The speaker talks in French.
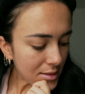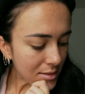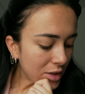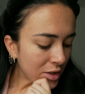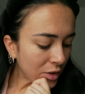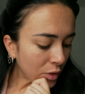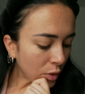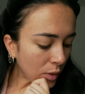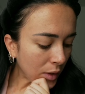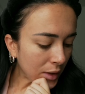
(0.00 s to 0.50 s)

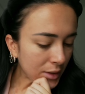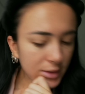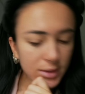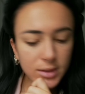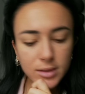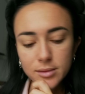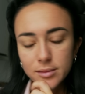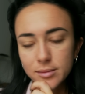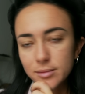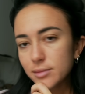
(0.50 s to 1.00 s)
J'ai trop
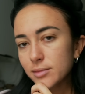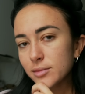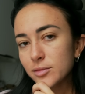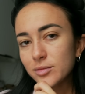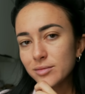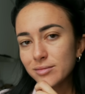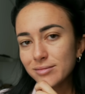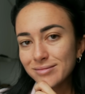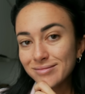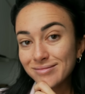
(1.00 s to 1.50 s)
hâte.
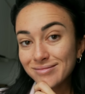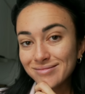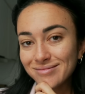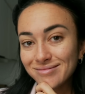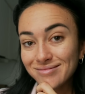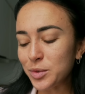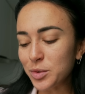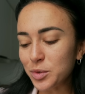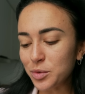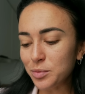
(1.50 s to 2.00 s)
C'est pour une collab
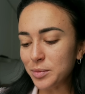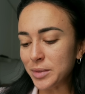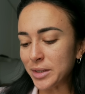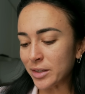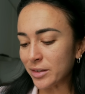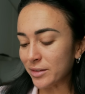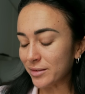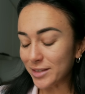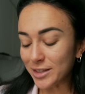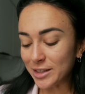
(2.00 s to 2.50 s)
du coup, mais
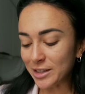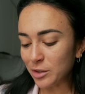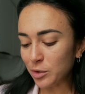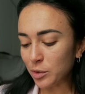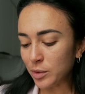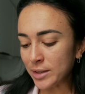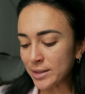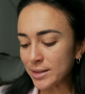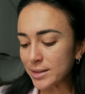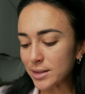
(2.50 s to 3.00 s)
euh, j'ai
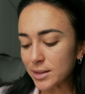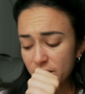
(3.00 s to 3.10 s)
trop hâte.